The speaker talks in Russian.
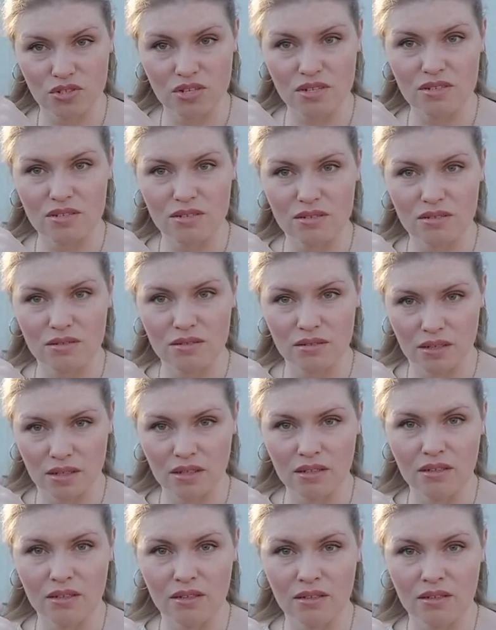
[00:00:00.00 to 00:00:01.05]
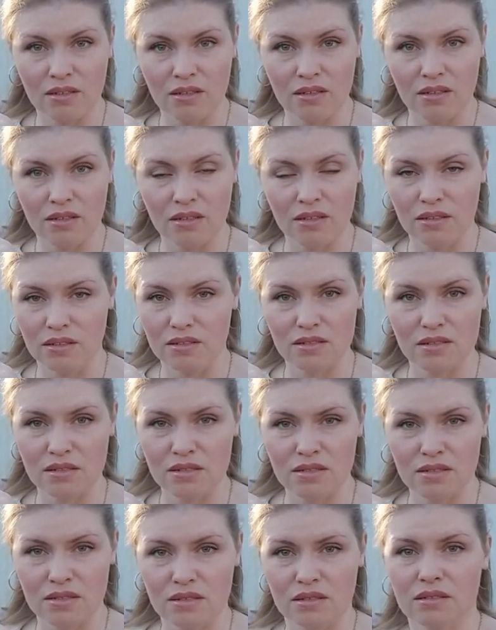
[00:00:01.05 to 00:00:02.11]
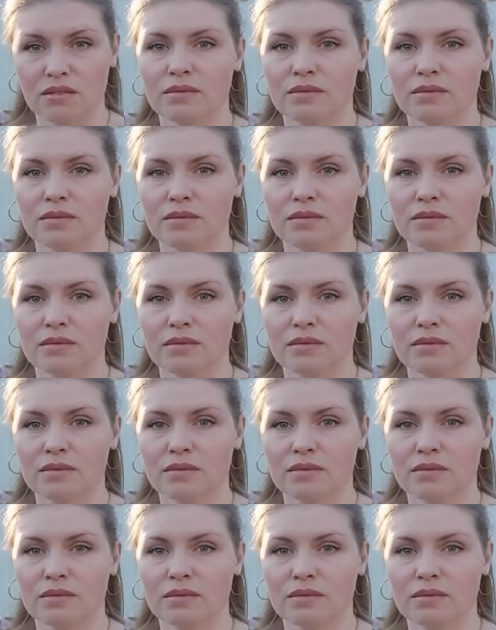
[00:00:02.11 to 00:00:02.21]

здесь, да? Не знаете?